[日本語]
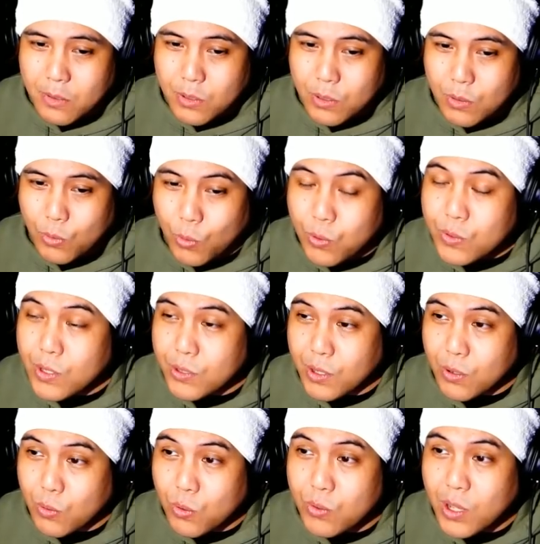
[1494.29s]
おるんやったら
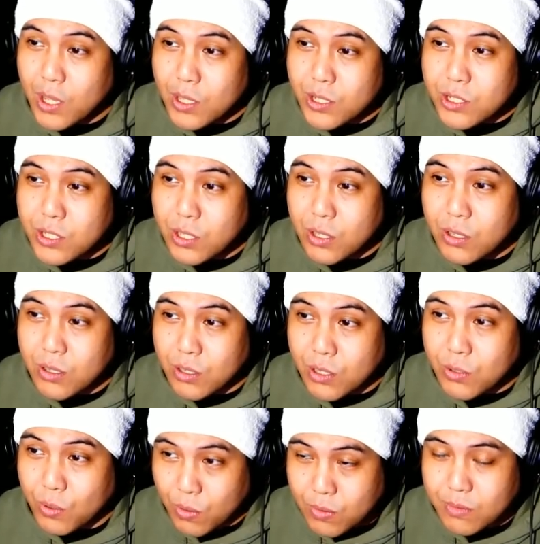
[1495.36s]
こんな話していい
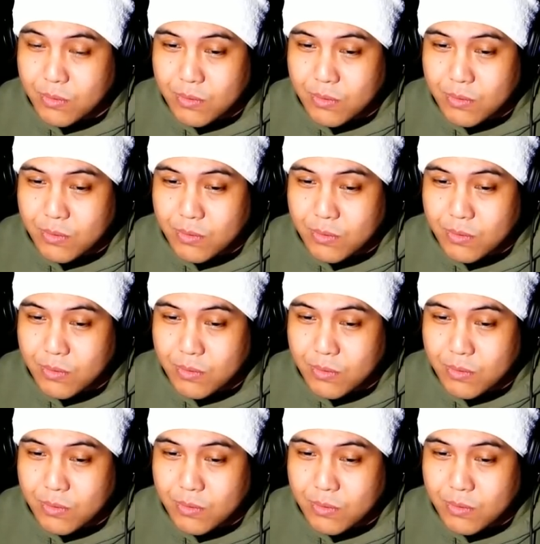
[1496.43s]
と、